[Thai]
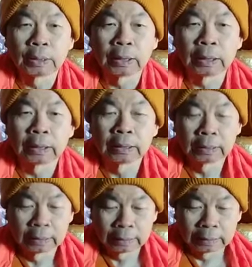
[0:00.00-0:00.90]
นะ
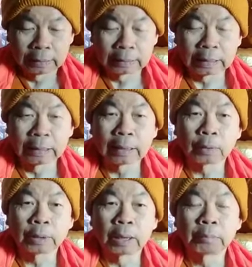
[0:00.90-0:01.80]
อันนี้เรา
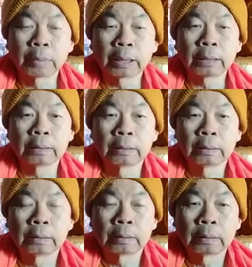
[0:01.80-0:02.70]
ยังไม่
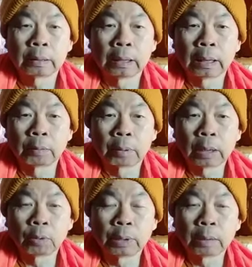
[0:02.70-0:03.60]
ยัง
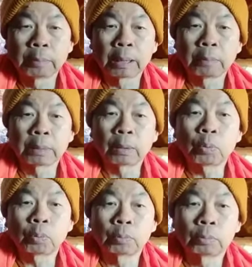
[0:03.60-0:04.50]
เรายังไม่ได้บรรลุ